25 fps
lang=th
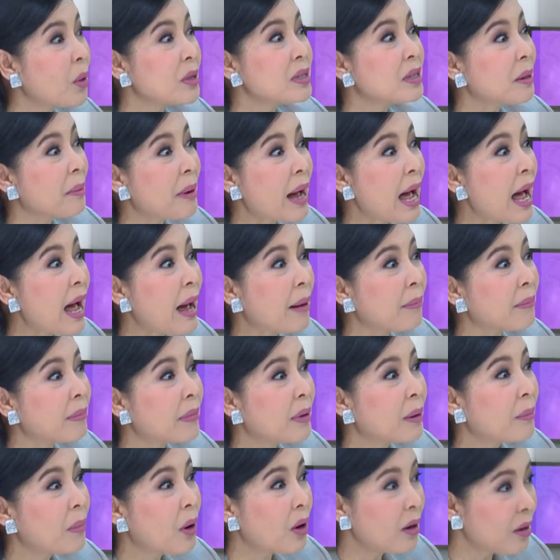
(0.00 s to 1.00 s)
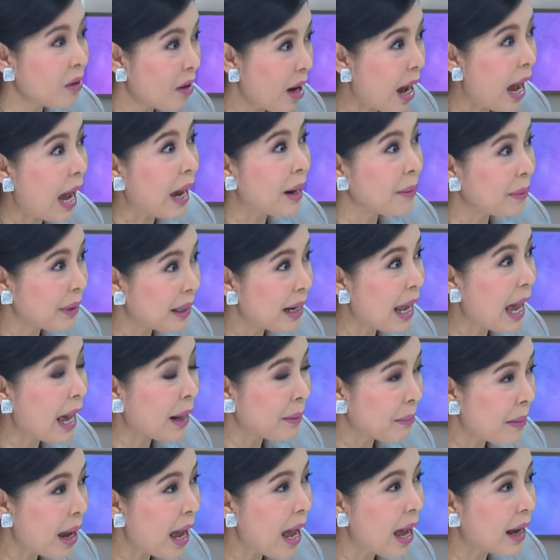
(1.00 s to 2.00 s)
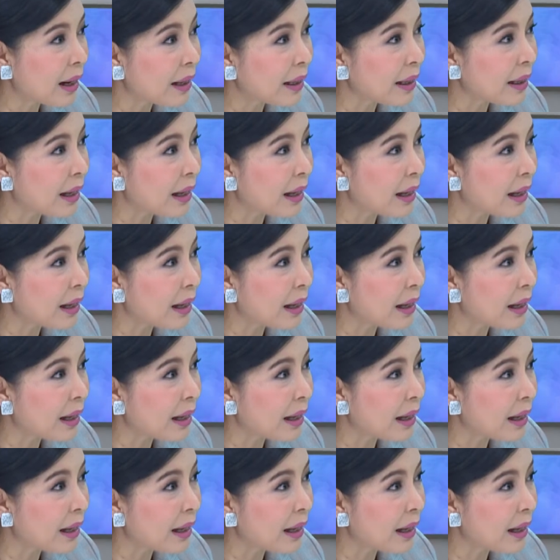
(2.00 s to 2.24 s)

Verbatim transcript: พ้นสภาพเพราะเราหายไปนานมากคือ